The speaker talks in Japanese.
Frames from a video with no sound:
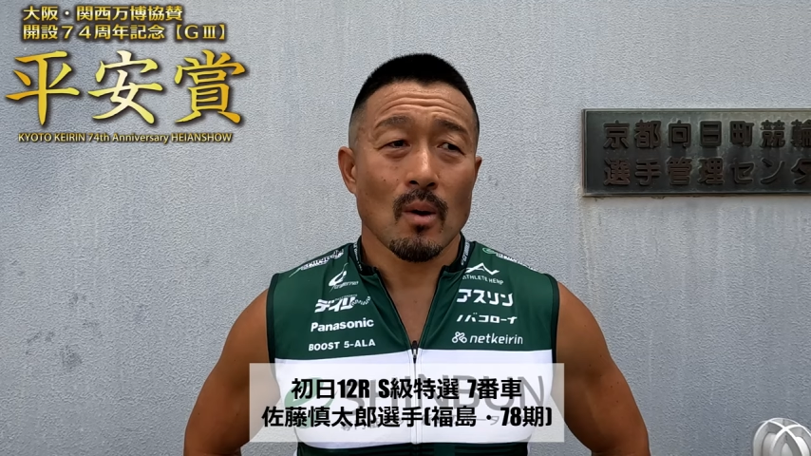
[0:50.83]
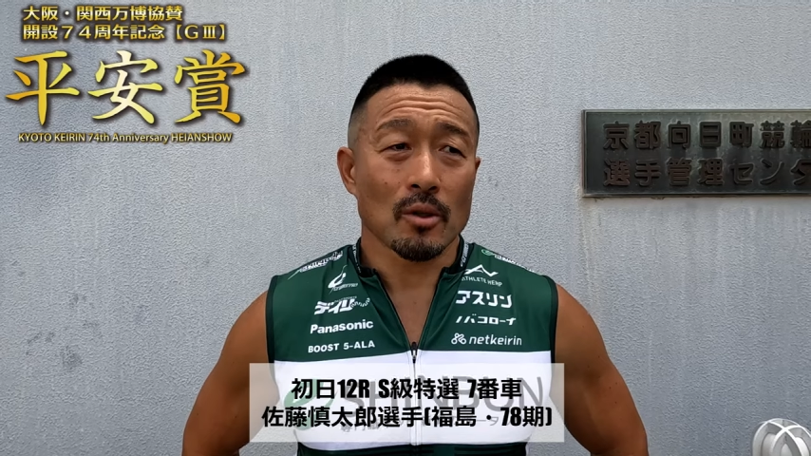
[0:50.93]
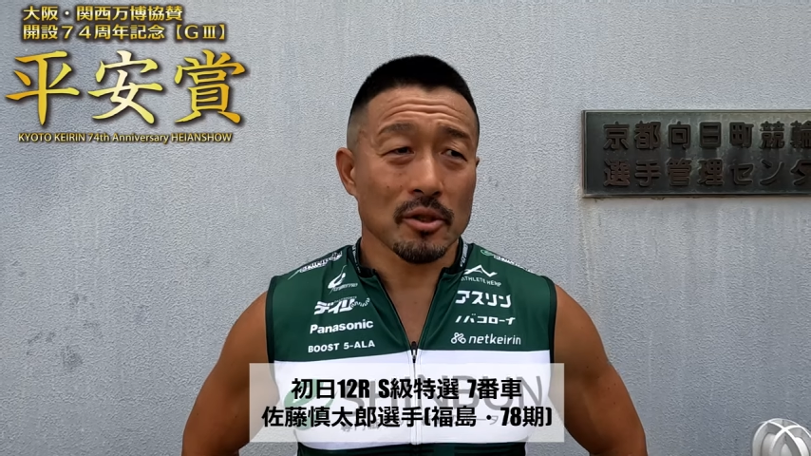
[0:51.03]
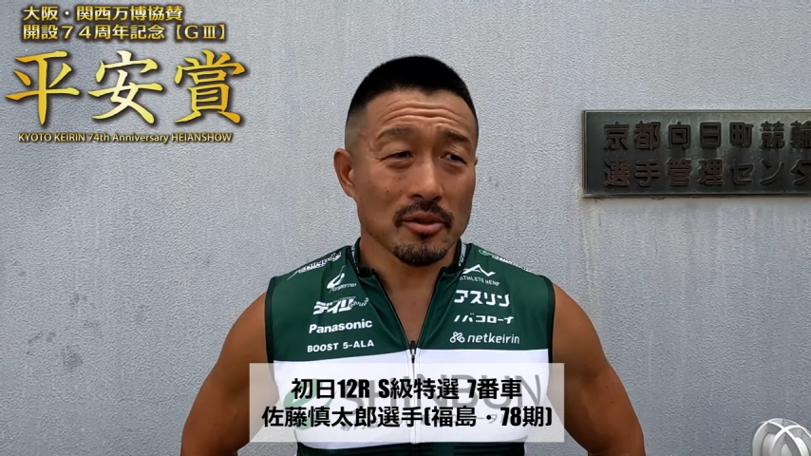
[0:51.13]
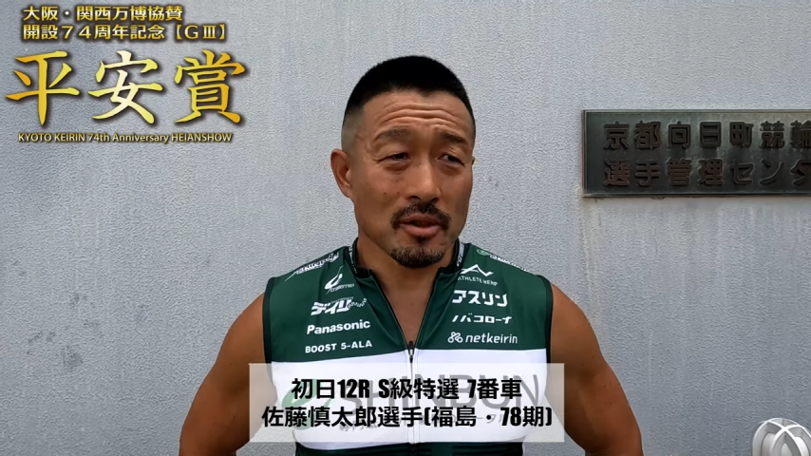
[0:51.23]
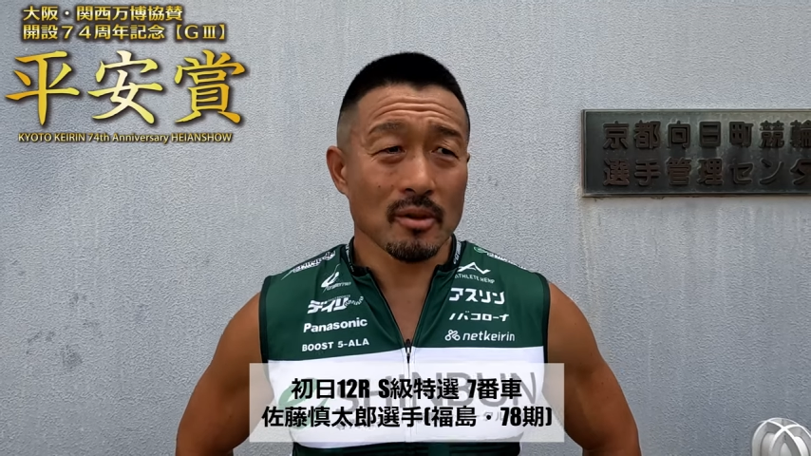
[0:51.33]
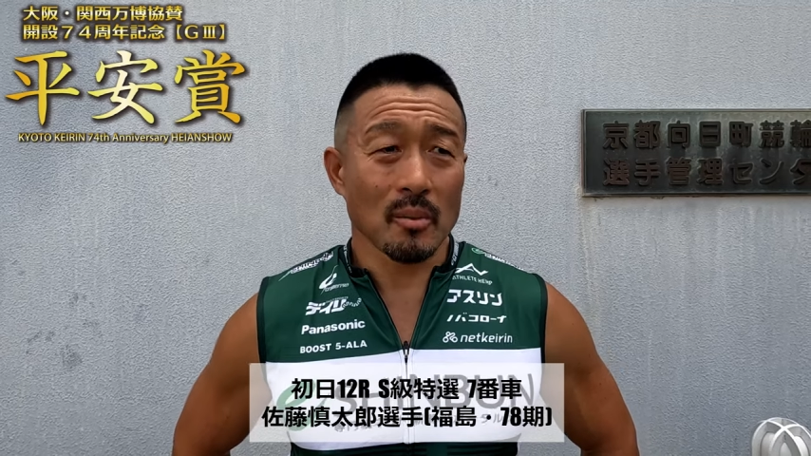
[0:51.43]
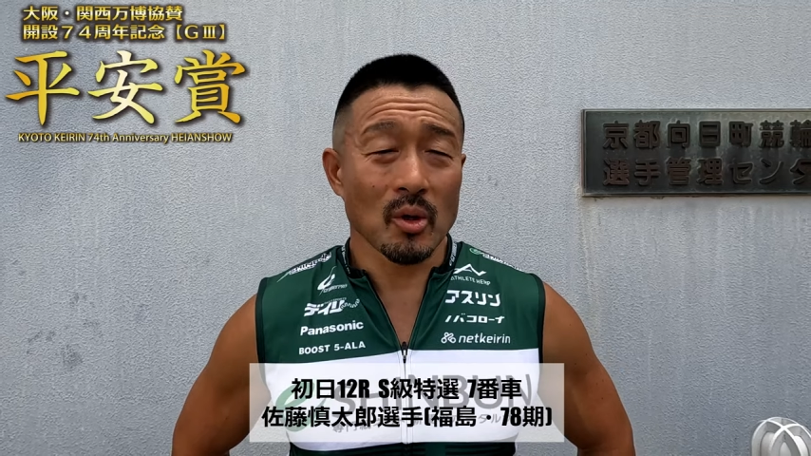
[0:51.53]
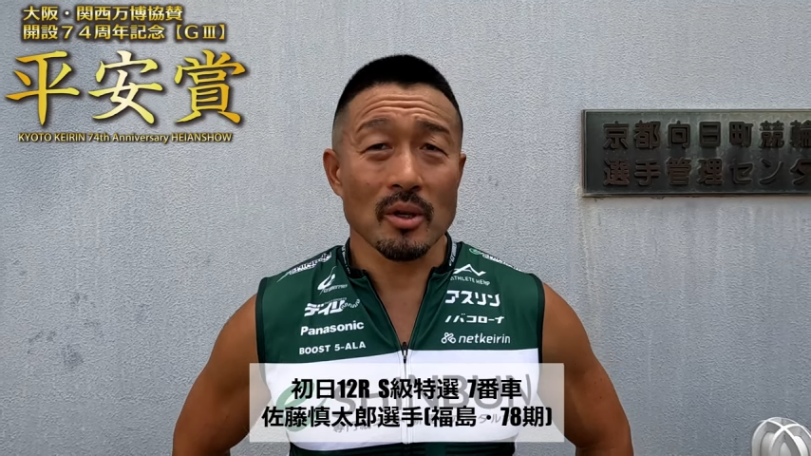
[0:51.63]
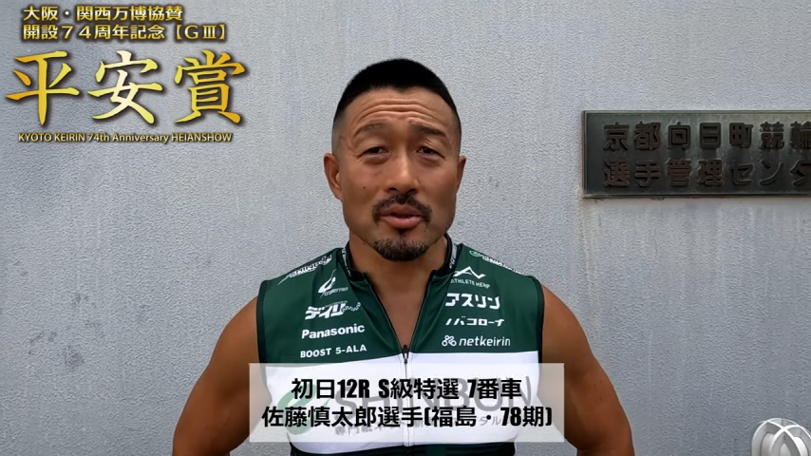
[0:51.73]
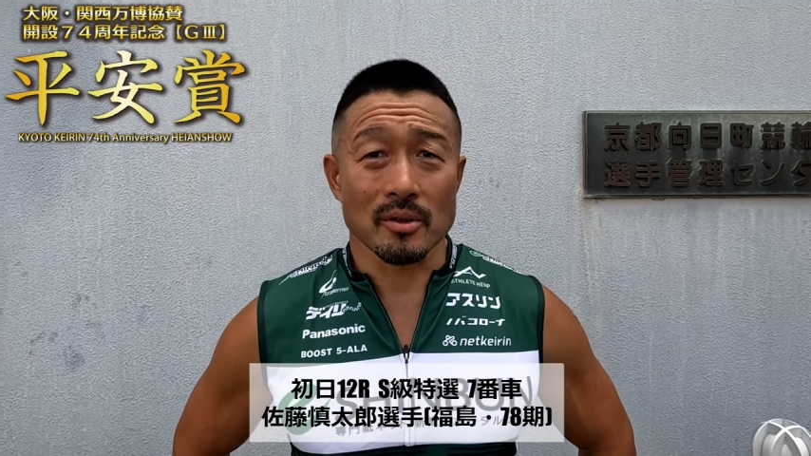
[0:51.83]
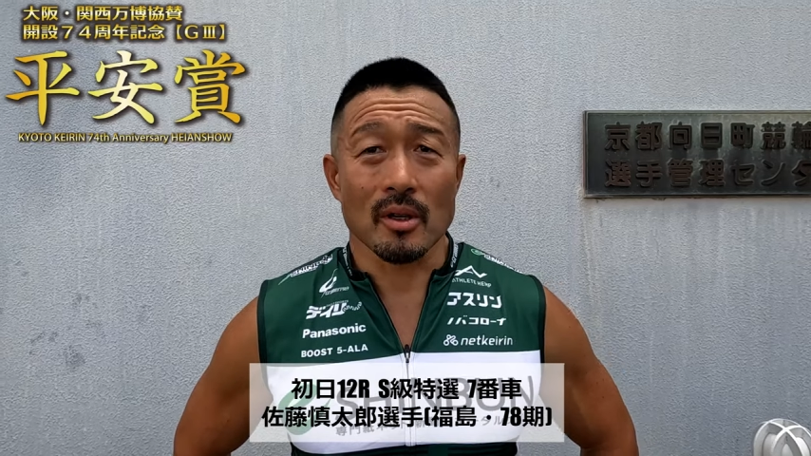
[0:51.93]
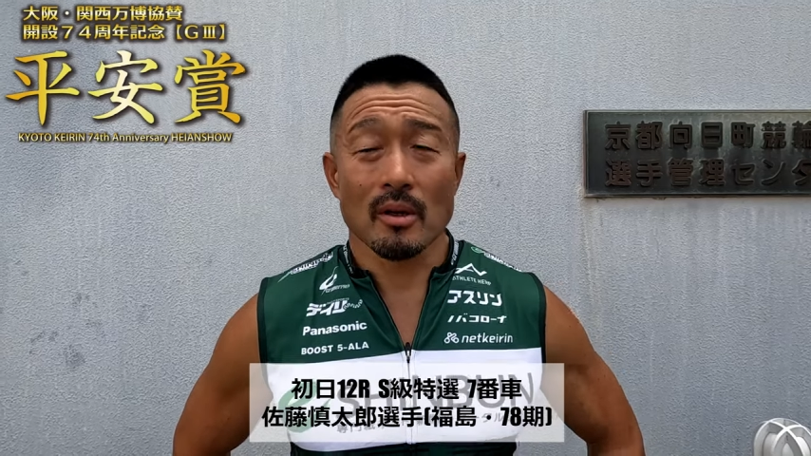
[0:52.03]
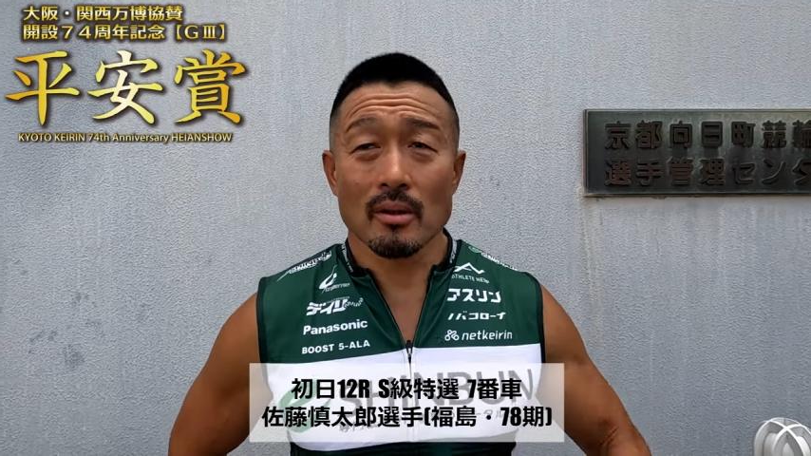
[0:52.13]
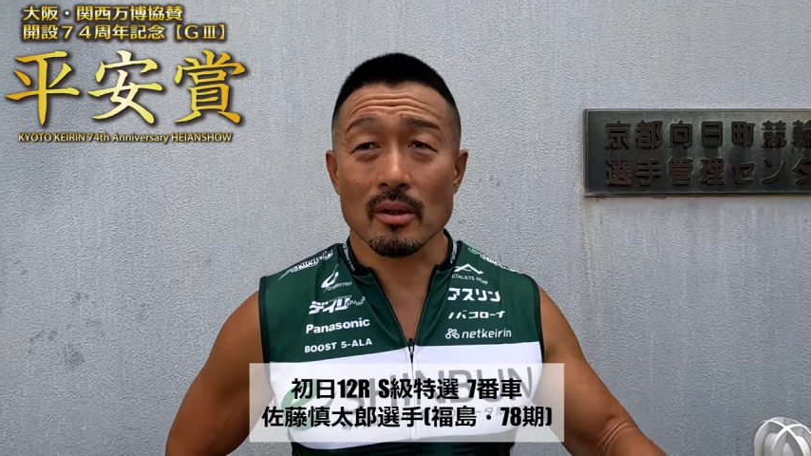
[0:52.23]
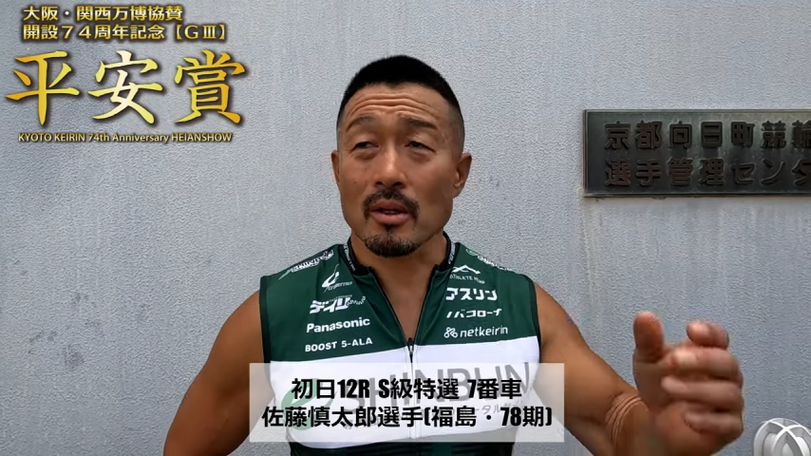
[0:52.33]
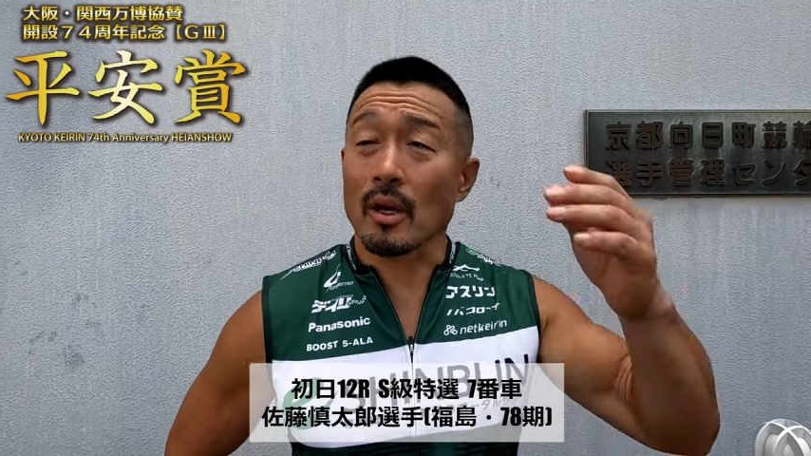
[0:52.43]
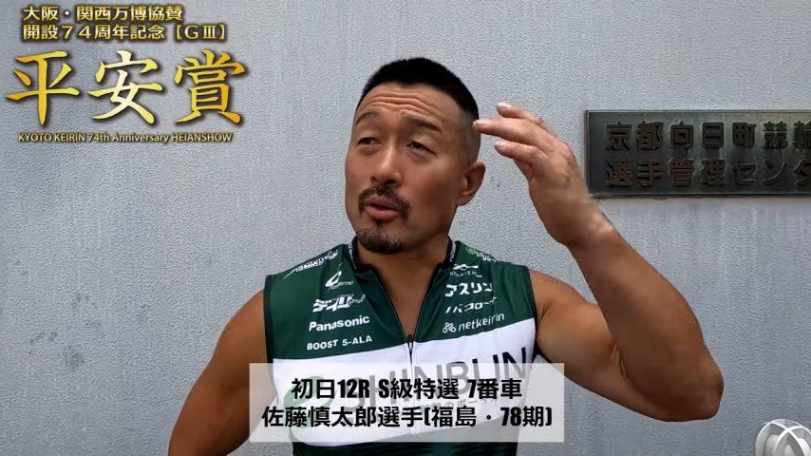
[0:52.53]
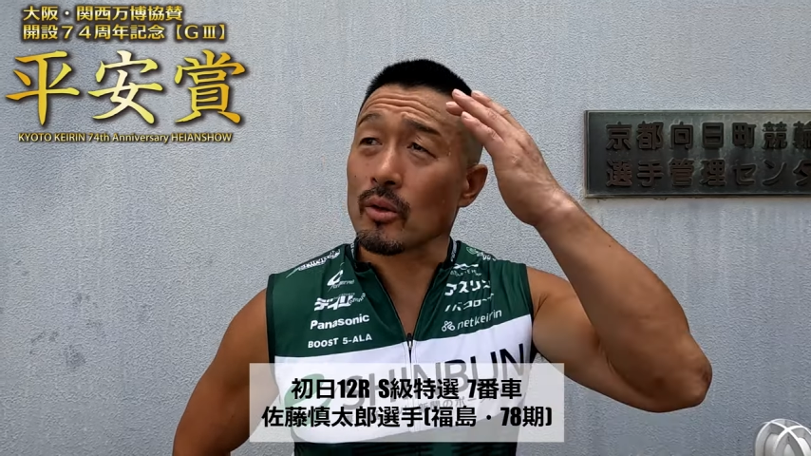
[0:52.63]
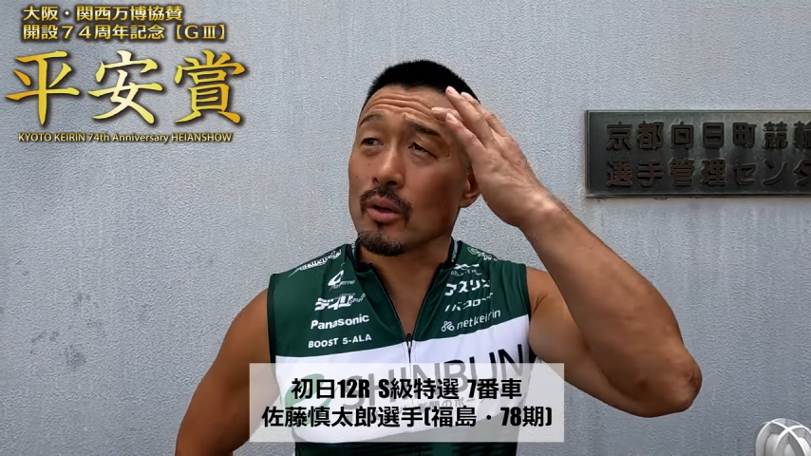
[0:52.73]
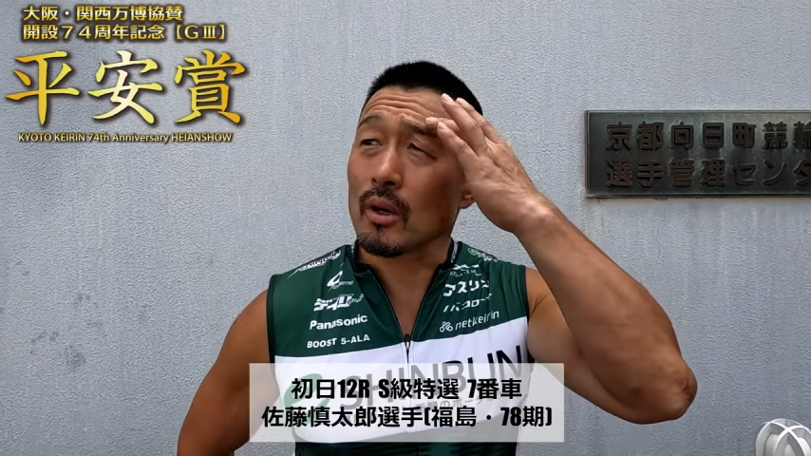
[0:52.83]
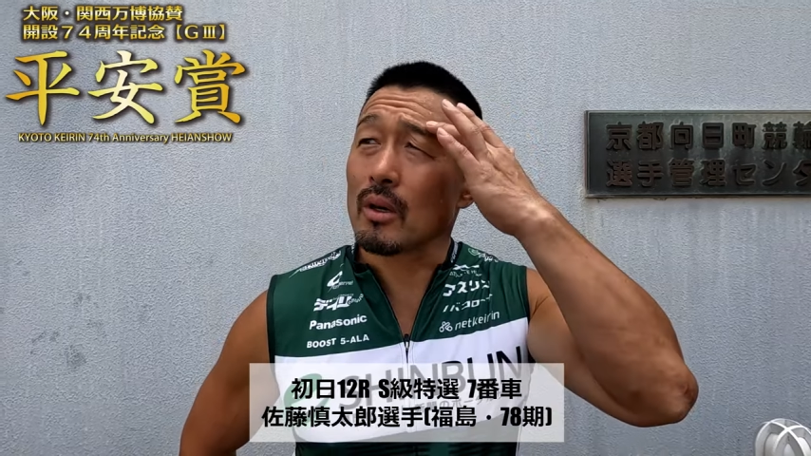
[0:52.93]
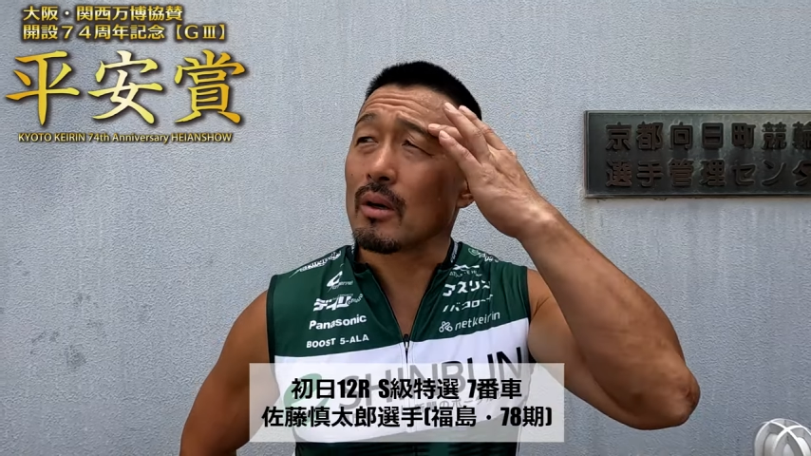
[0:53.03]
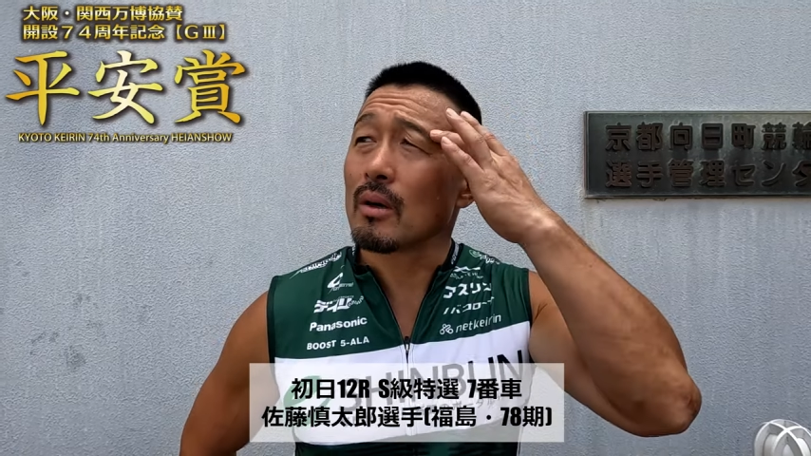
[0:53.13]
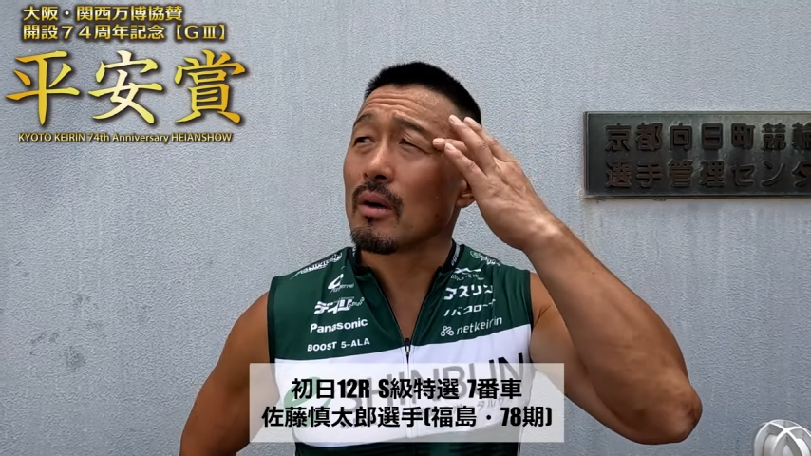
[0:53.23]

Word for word: かあ全然なんもないですね、だってあの